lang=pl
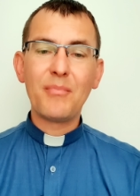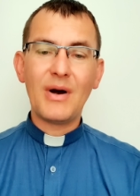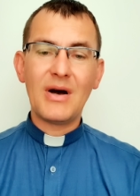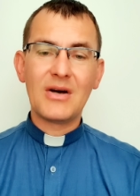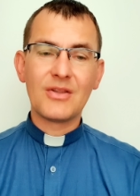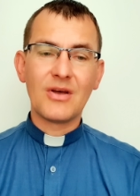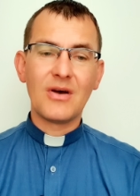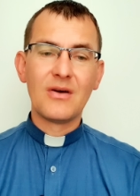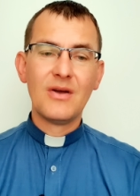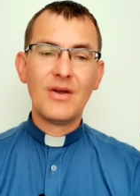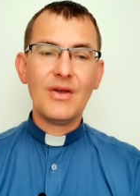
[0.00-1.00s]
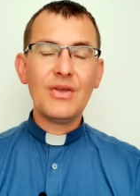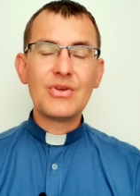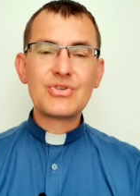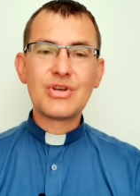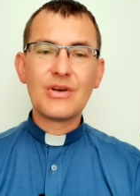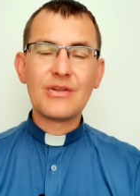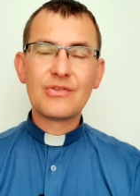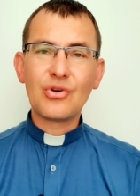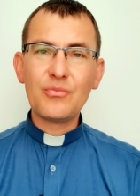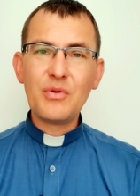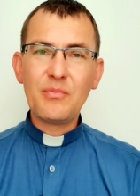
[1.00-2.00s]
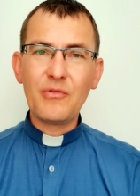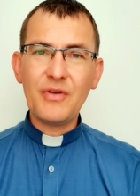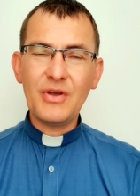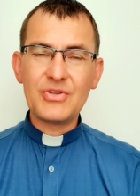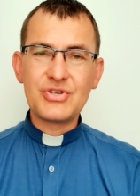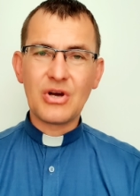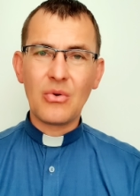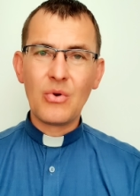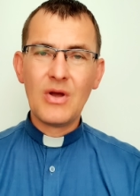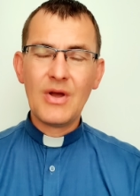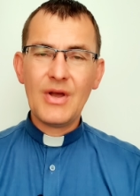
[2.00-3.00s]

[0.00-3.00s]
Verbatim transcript: Pana i że to mi powiedział.